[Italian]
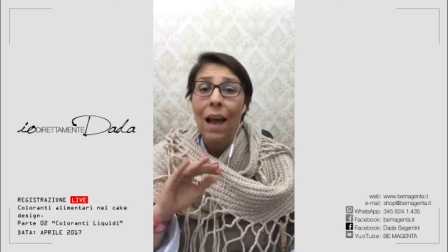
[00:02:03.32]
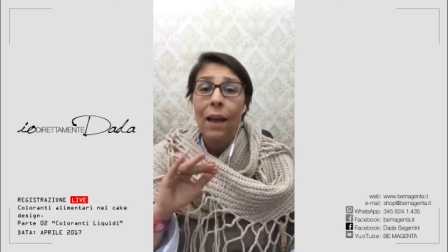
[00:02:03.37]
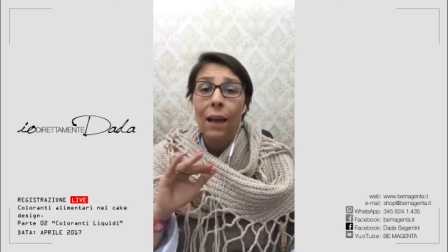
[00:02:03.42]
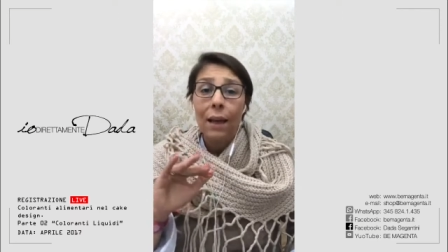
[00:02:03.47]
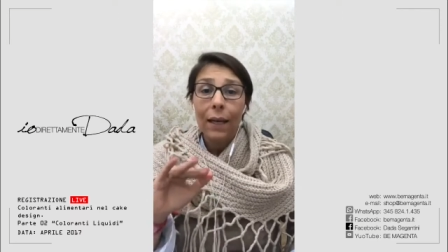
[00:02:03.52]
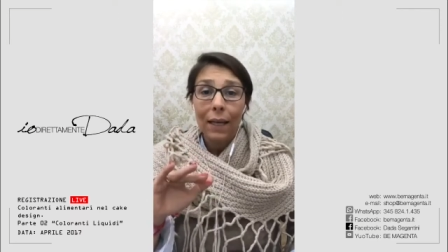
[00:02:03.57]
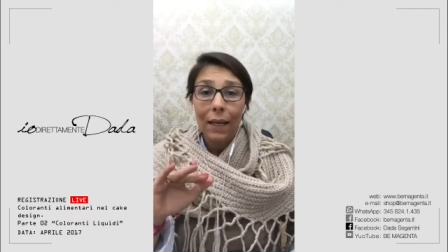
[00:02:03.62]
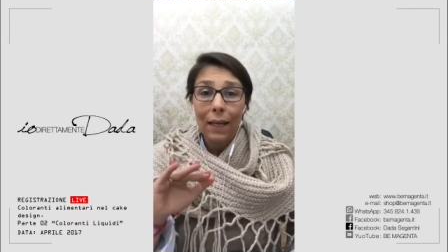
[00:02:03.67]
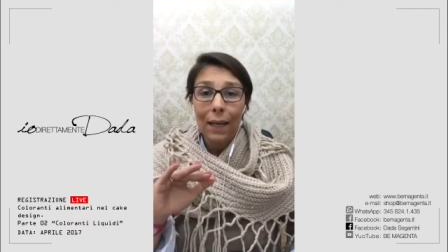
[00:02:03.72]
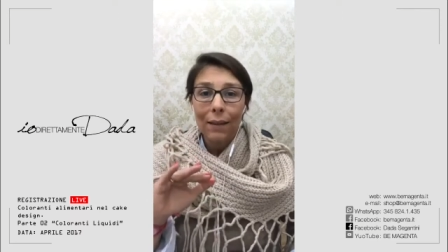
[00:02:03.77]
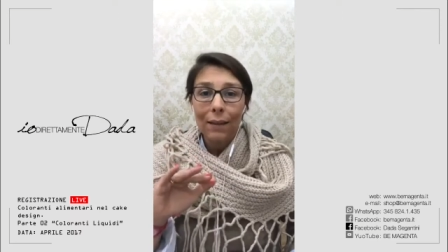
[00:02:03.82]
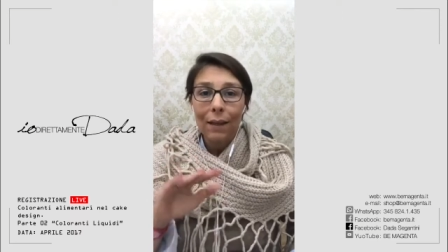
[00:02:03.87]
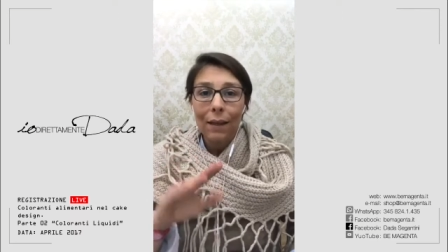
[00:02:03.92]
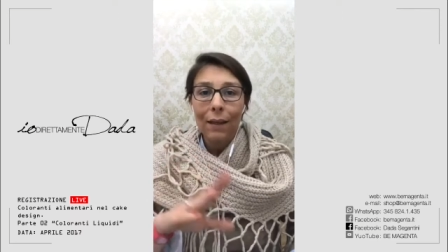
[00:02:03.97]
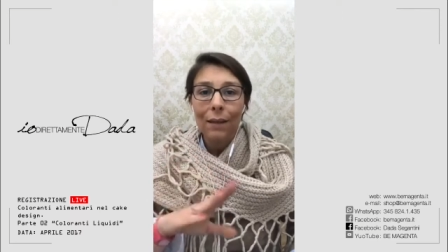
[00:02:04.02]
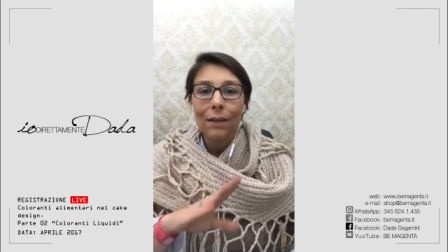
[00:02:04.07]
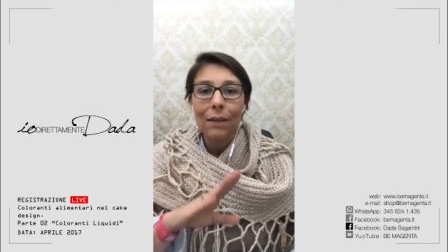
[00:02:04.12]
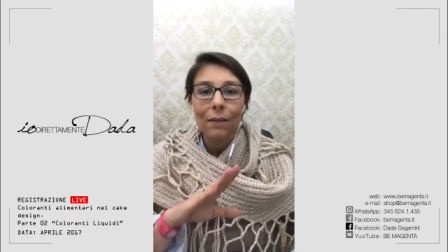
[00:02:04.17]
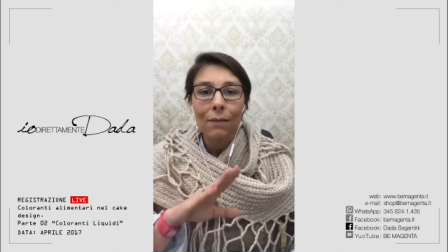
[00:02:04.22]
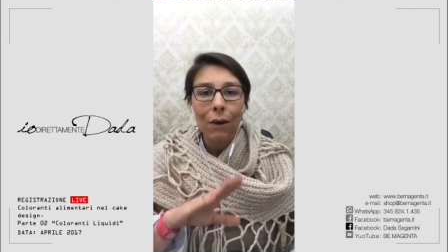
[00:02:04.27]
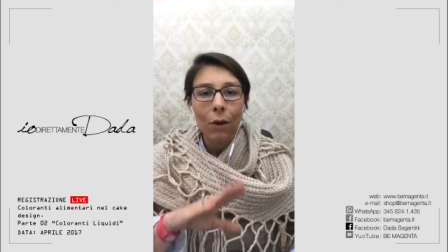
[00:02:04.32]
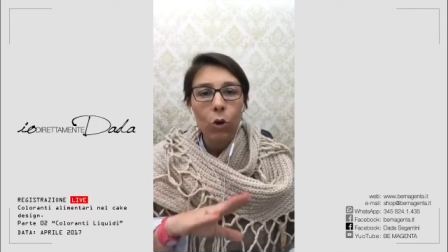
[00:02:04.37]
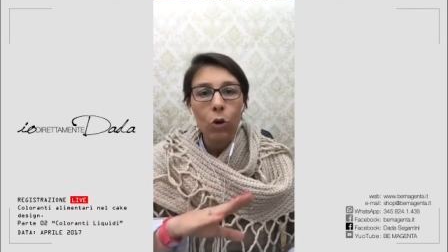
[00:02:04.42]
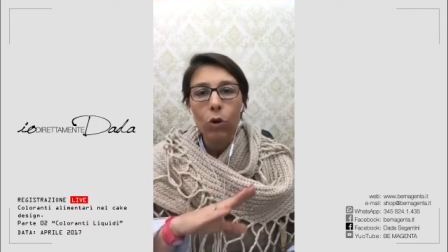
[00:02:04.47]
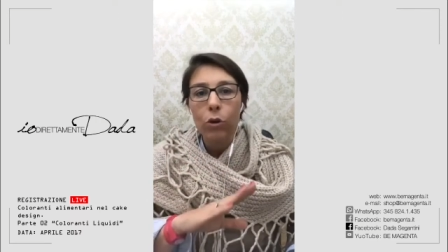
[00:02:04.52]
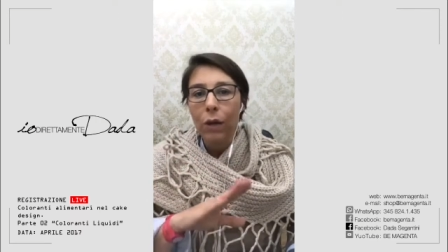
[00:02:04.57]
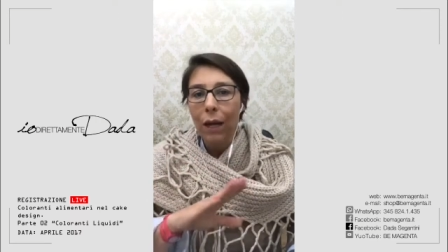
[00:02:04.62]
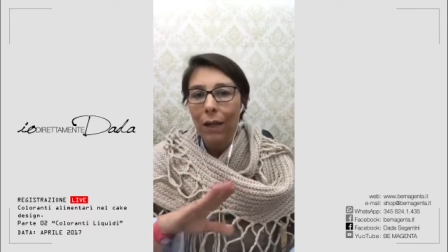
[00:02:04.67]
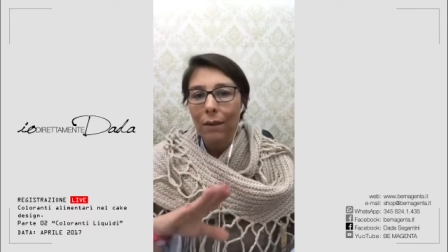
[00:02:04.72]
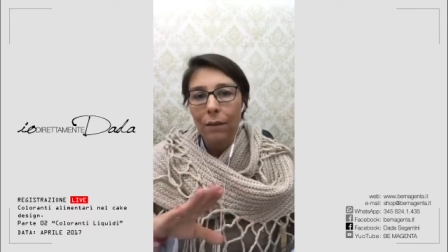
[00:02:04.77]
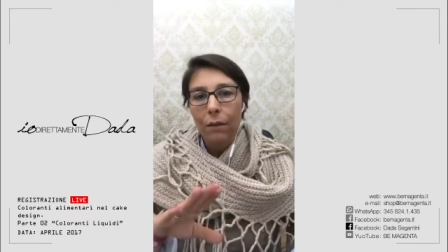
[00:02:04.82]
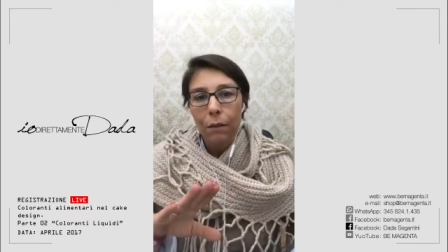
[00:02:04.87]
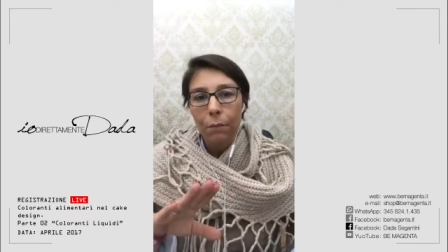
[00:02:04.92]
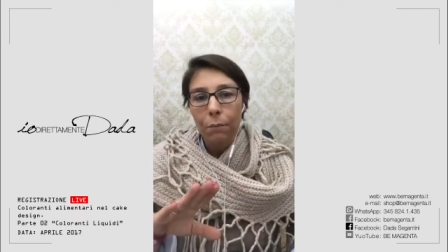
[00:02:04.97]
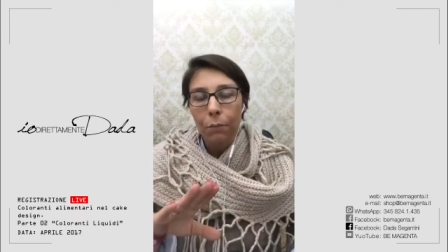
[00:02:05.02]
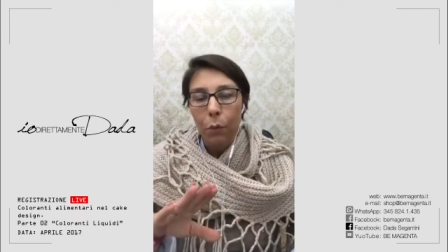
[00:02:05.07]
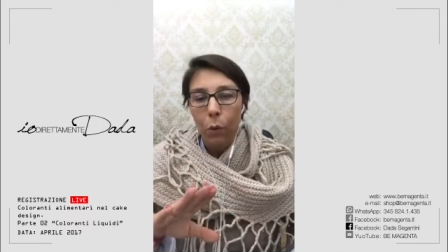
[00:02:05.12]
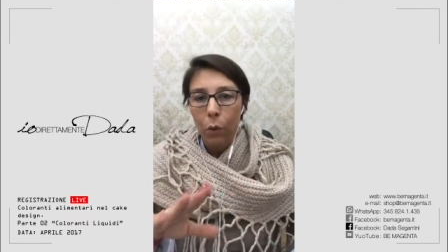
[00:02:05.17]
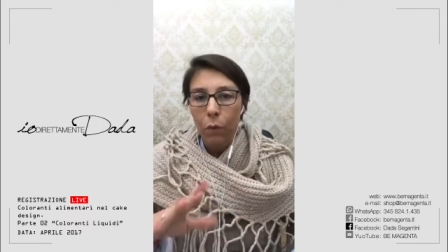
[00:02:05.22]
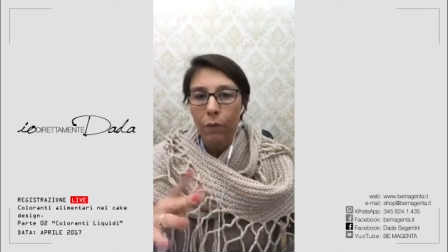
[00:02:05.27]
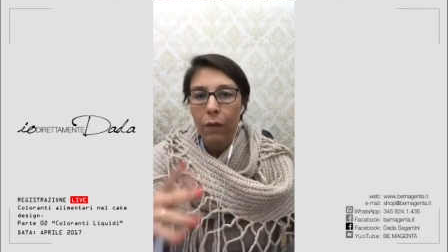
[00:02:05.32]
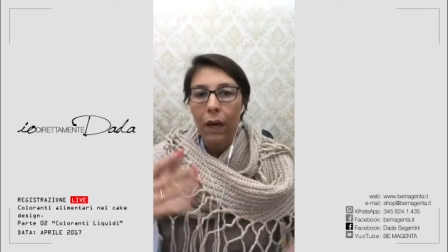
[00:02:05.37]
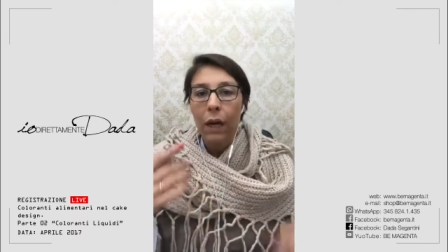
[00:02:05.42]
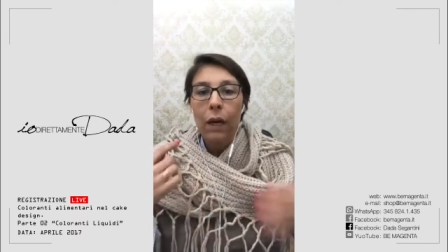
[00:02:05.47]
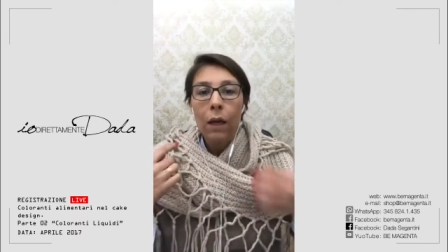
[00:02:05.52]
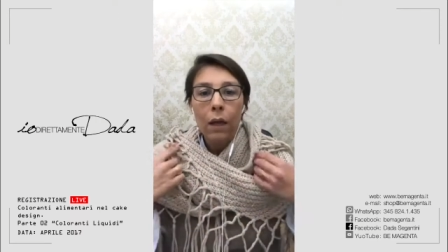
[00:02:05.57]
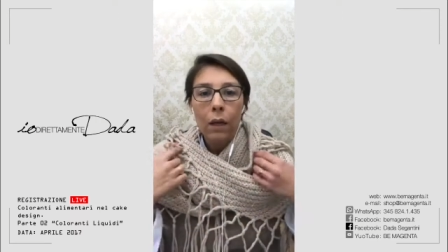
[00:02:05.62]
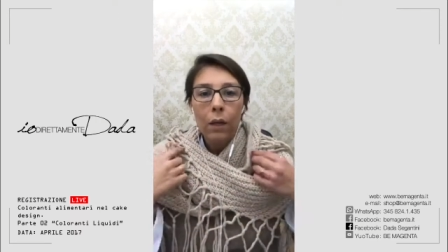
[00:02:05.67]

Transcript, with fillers: In alternativa coloranti in polvere.